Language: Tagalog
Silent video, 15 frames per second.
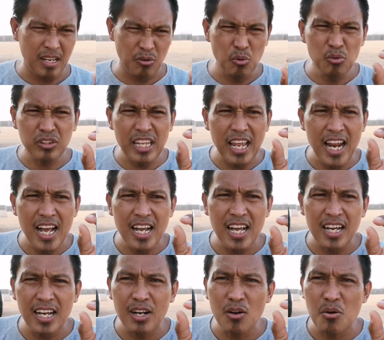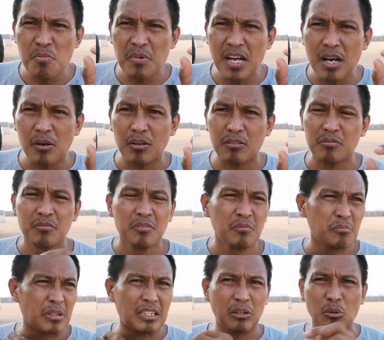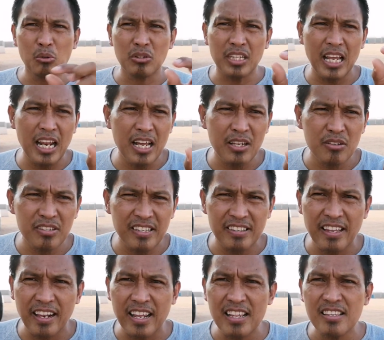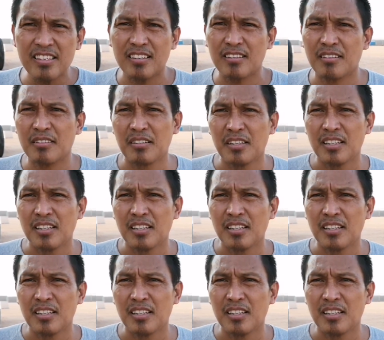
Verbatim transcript: Kaya kunti lang ang ano, mga, basta kunti lang yung si Sirens.